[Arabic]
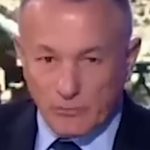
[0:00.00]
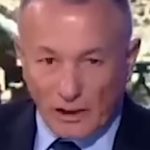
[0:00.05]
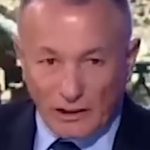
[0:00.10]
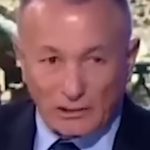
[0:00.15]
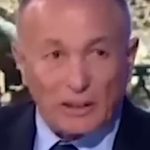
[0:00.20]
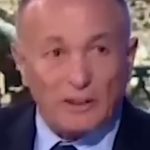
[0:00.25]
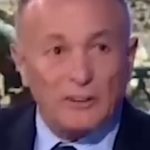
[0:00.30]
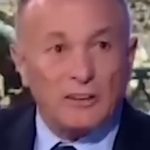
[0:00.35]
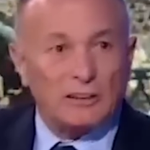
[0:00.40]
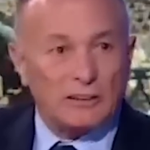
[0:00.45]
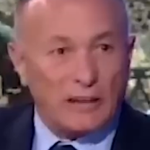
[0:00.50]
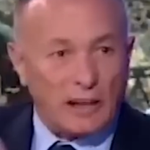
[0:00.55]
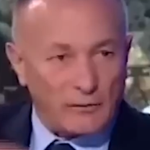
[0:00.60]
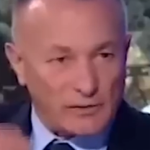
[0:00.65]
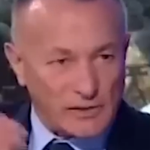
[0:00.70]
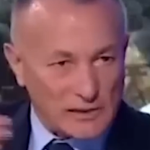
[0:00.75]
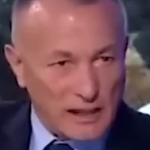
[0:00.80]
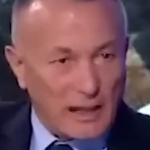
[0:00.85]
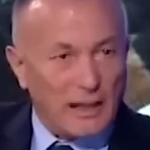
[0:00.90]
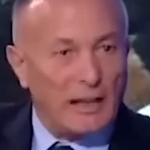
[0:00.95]
تقدر
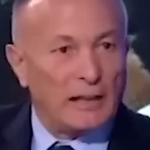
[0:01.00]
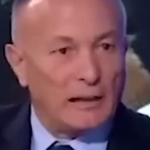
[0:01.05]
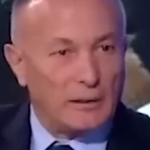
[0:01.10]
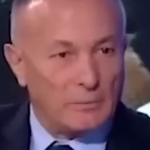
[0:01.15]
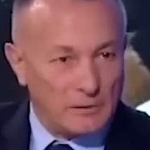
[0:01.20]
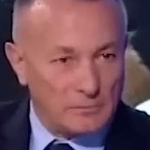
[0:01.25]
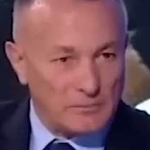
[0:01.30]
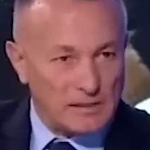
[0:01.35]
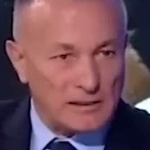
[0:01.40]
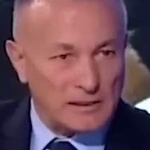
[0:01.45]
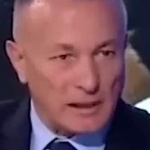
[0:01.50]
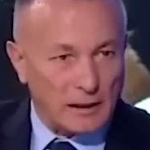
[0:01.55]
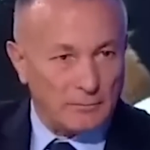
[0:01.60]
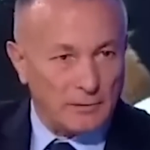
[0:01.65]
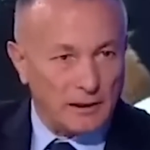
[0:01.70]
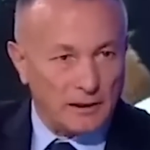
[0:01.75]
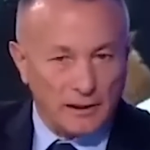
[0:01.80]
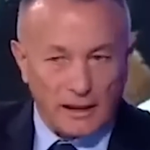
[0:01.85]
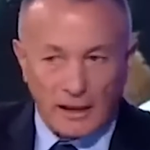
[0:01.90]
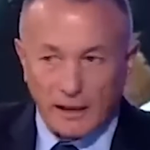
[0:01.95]
تحافظ على حالها
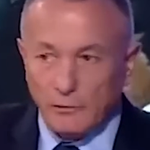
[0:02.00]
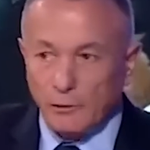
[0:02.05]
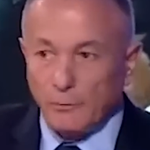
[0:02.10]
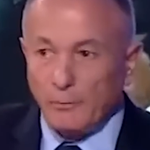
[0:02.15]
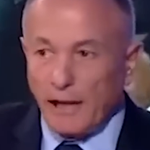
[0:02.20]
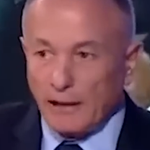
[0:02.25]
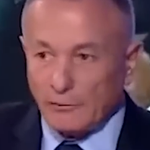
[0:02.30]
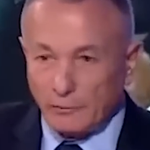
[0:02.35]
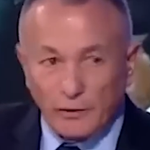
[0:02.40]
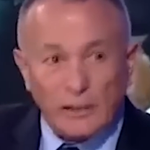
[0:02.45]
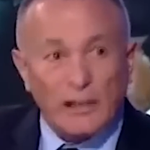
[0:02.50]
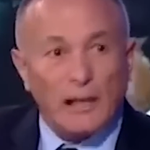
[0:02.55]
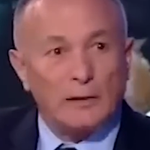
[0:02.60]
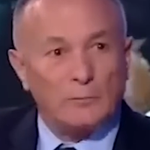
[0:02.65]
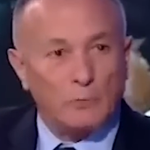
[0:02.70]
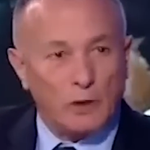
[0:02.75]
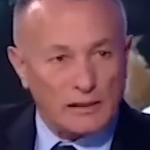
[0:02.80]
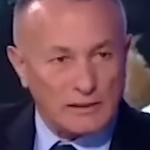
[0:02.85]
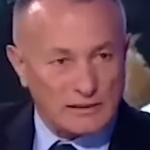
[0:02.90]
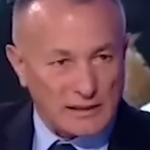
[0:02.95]
بالمستقبل لانه بعد في
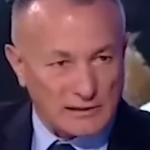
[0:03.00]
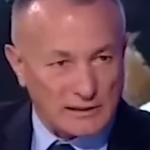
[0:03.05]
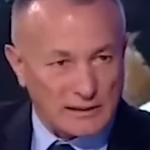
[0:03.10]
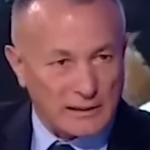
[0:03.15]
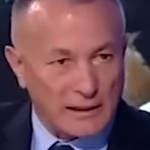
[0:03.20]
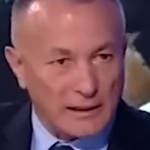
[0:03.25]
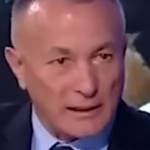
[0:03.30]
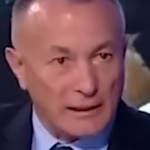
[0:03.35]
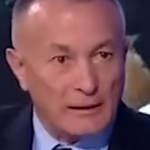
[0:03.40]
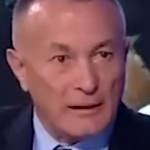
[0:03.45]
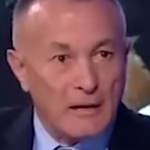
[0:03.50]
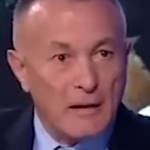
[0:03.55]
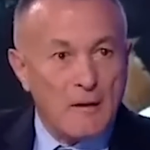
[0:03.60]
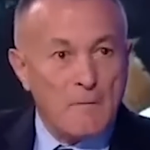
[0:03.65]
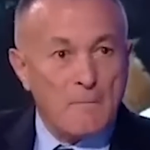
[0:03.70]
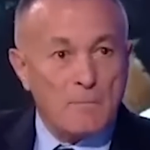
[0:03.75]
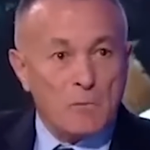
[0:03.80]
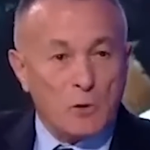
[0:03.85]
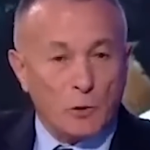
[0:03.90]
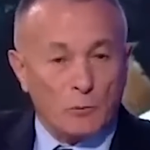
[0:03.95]
هالمؤسسه هي
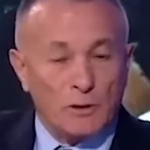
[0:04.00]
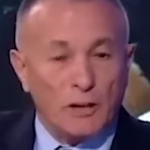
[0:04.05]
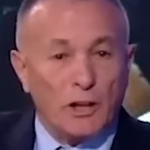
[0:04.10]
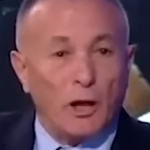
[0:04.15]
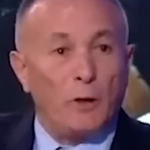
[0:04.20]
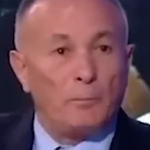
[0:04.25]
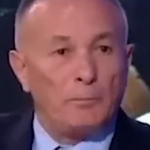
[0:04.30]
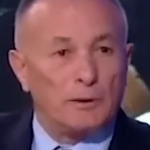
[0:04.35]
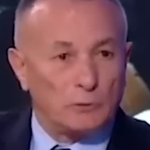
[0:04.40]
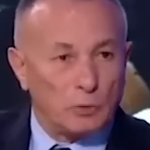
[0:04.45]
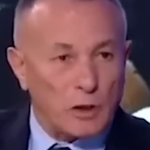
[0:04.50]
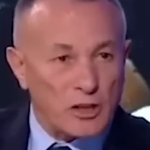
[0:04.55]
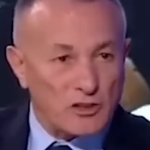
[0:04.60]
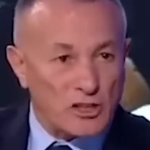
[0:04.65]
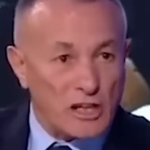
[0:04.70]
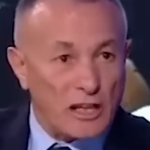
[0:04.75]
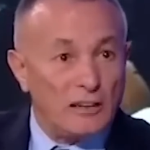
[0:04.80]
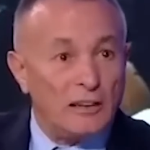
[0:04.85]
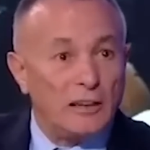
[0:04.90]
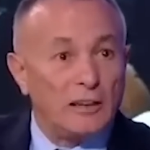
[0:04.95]
صح ومن هون
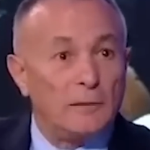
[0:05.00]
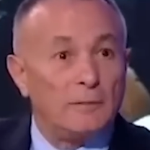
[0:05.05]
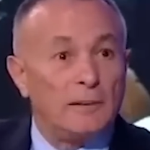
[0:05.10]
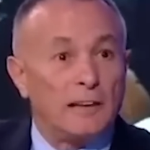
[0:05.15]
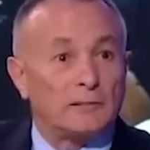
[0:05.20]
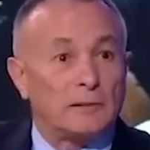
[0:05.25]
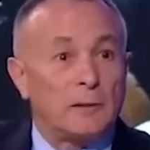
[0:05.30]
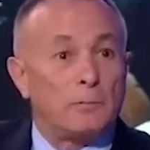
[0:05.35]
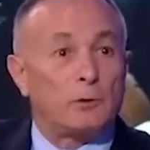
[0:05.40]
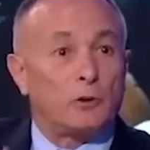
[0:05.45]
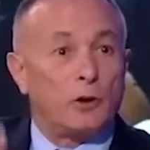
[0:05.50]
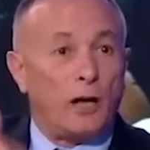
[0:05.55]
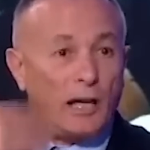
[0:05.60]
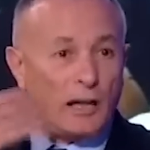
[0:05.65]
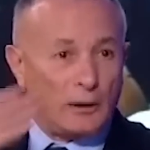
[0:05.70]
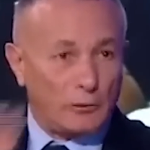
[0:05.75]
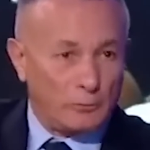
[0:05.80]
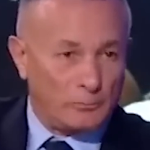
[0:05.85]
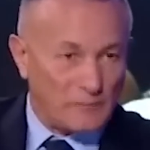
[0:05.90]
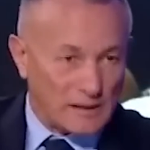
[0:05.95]
بتوجه للي بيعتبروا
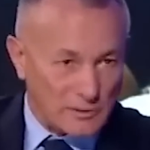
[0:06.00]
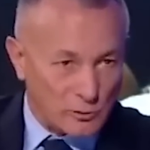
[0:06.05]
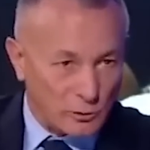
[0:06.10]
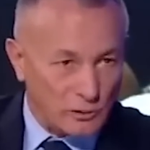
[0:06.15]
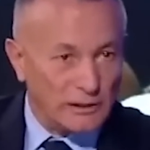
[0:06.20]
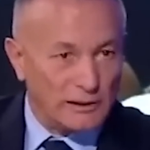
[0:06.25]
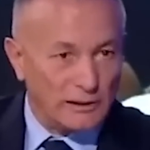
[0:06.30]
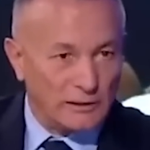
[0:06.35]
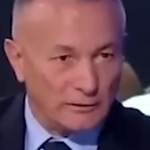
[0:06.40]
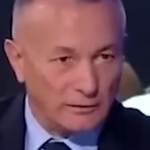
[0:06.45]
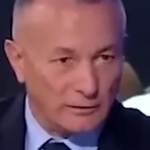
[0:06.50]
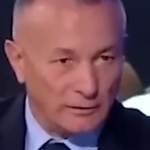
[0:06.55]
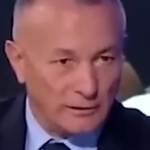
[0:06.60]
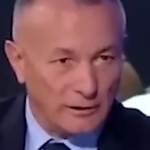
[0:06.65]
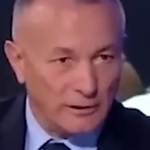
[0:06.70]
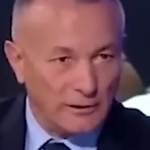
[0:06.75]
حالهم مسؤولين